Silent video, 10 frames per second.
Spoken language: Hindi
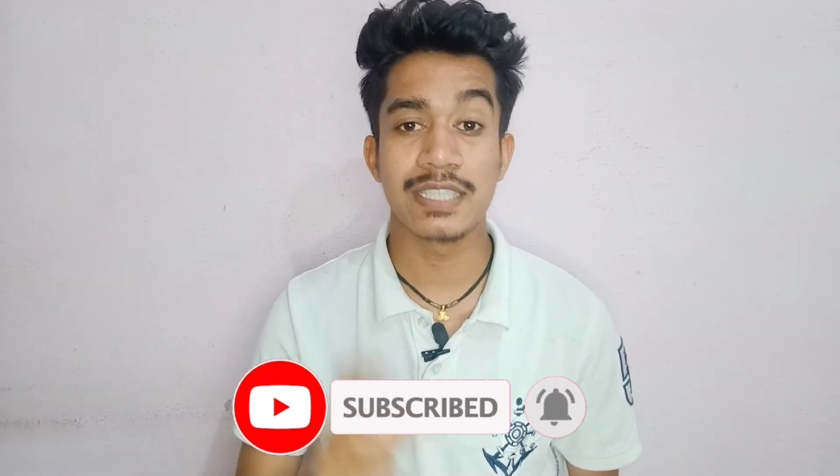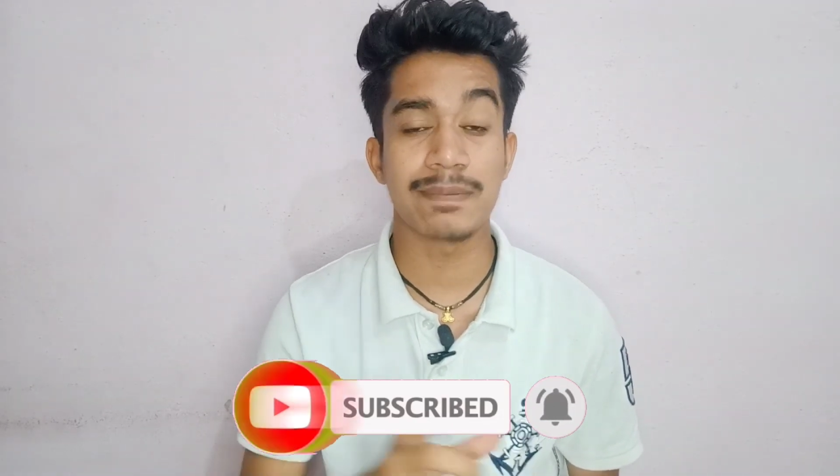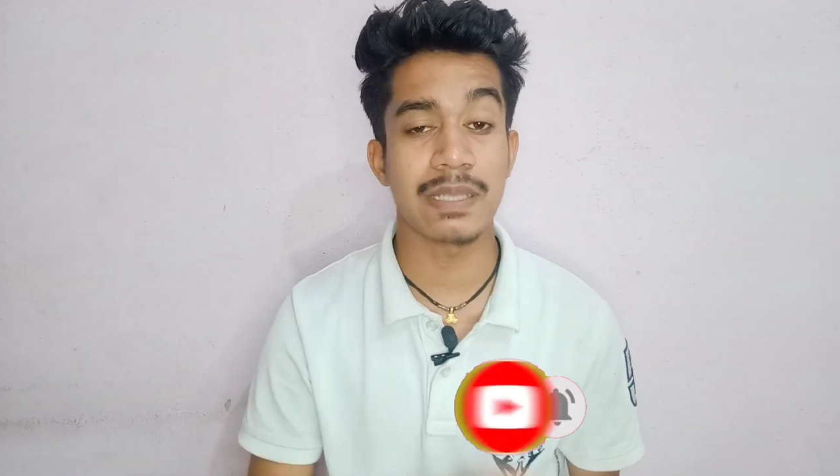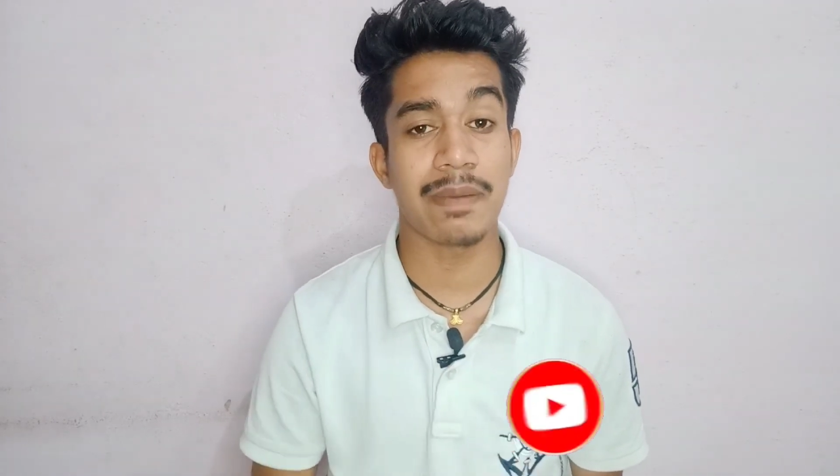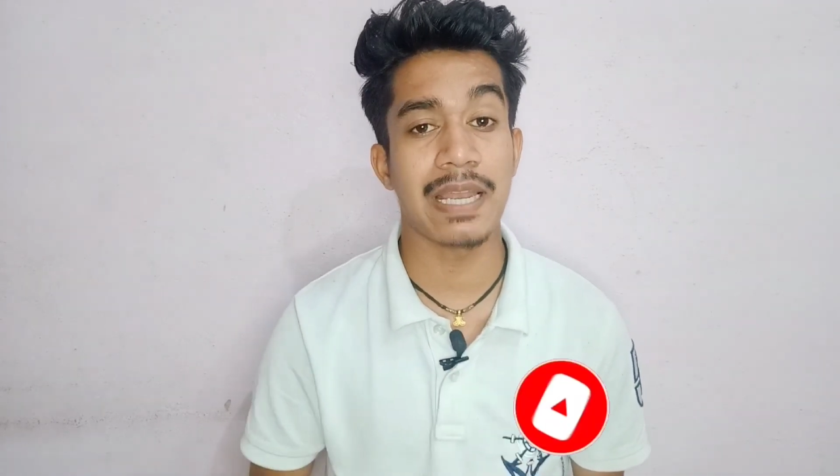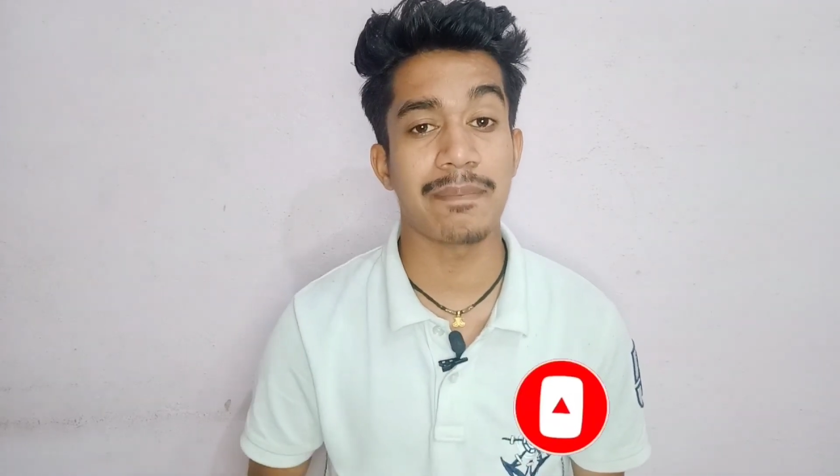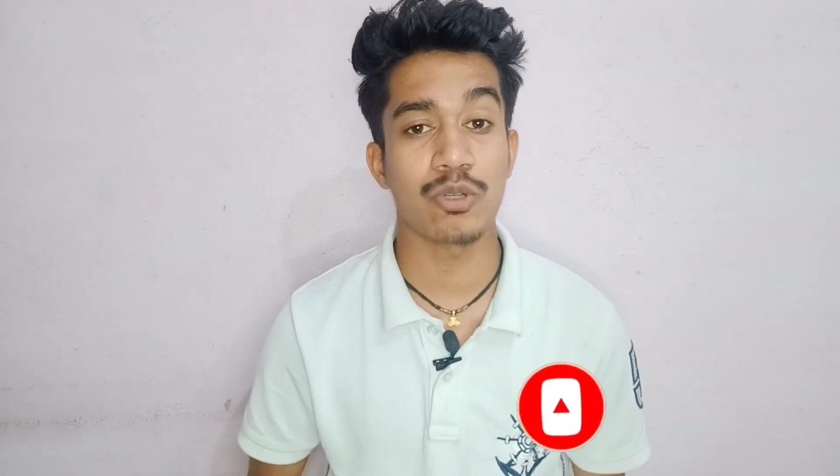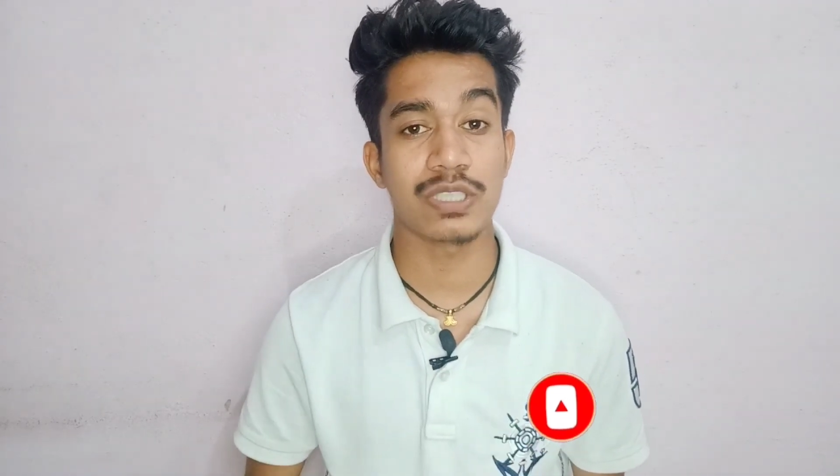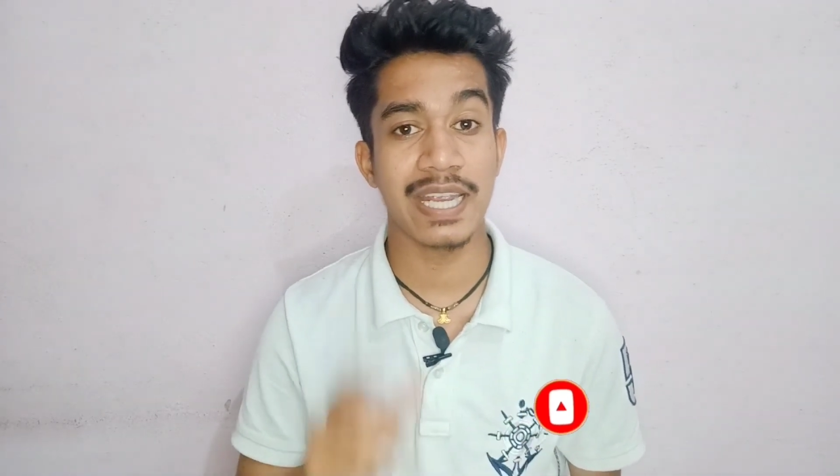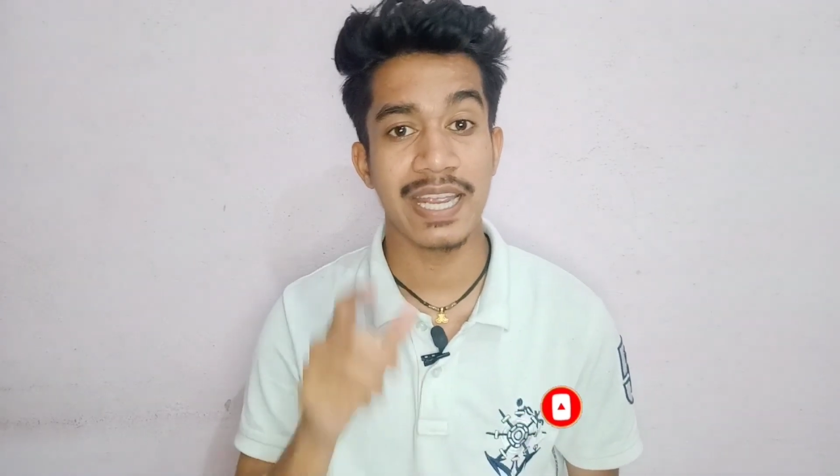सबसे पहले
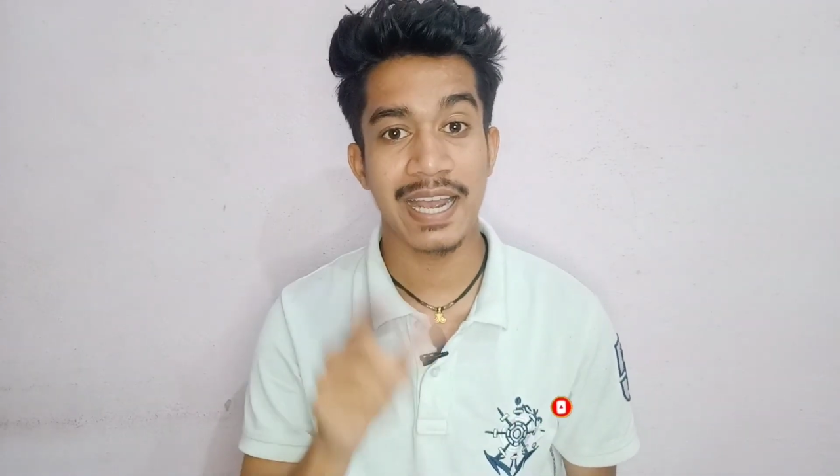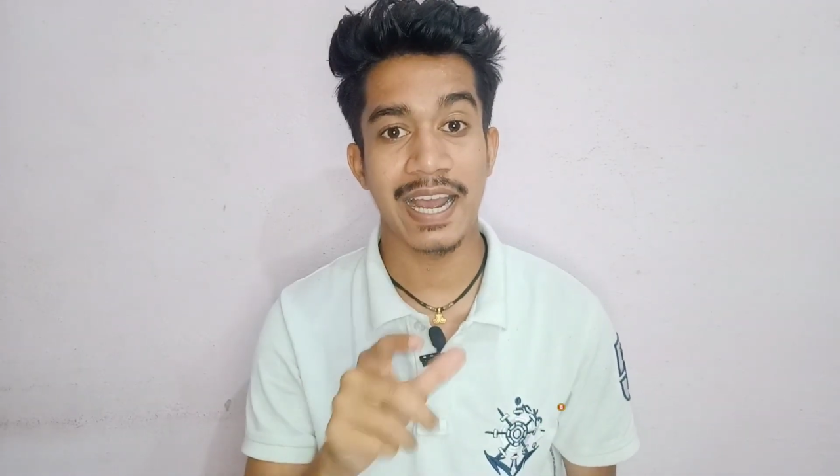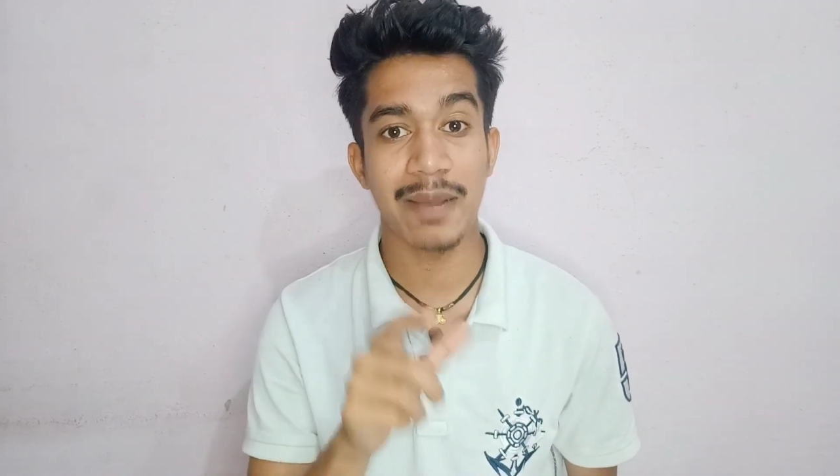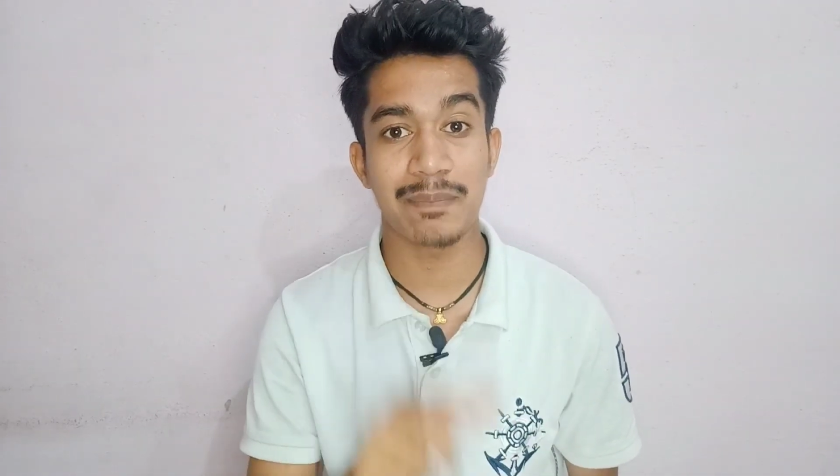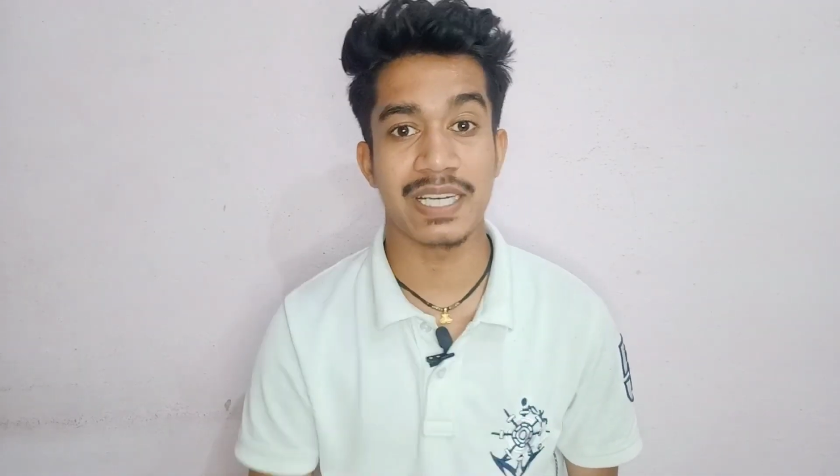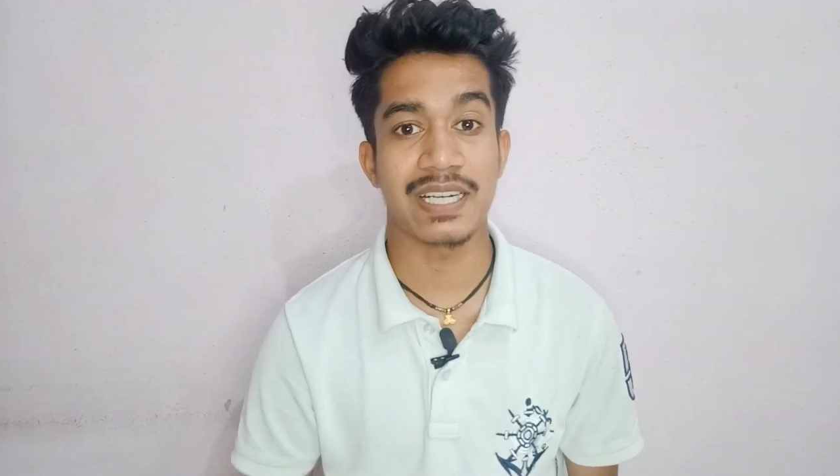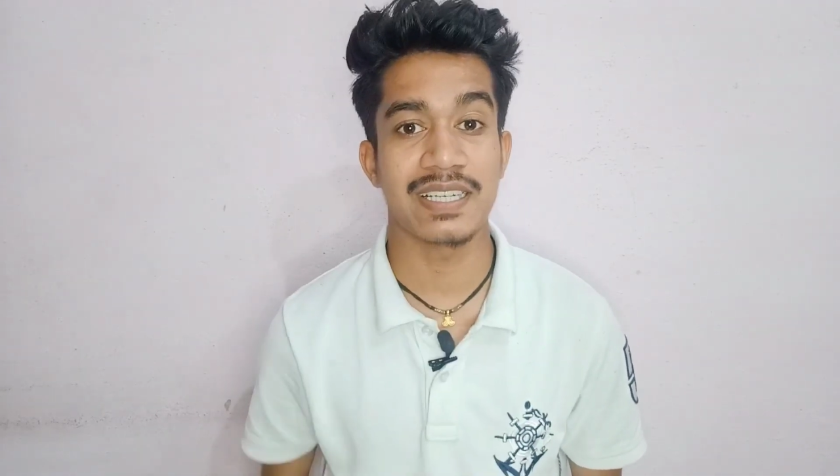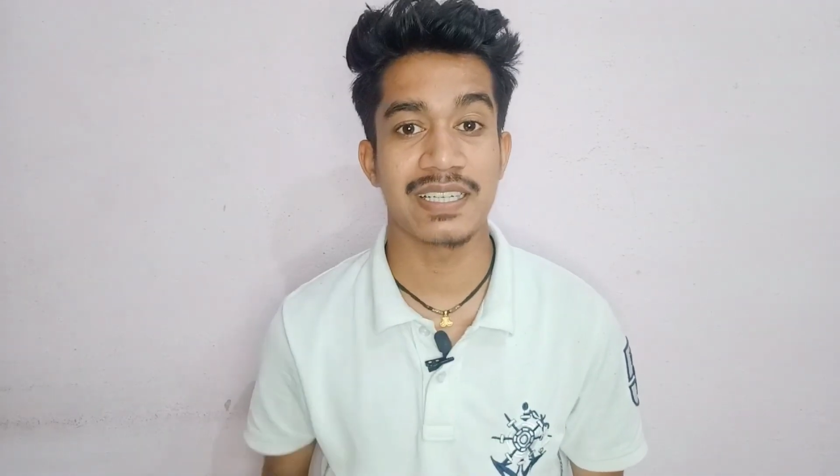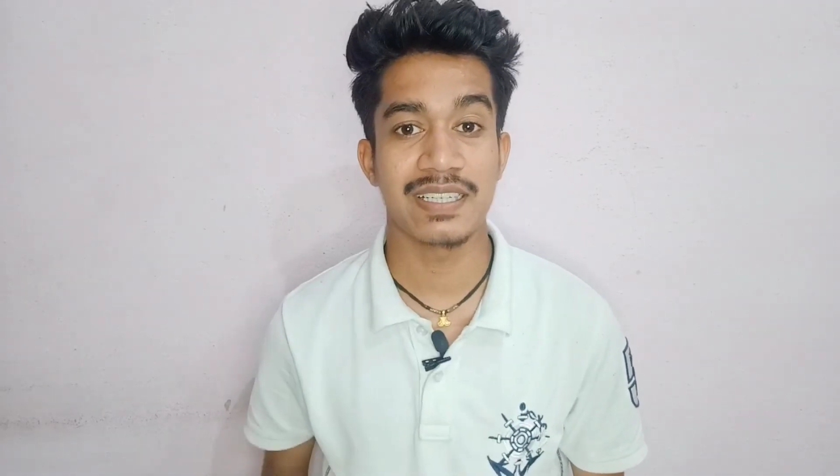पहुंचे आप तक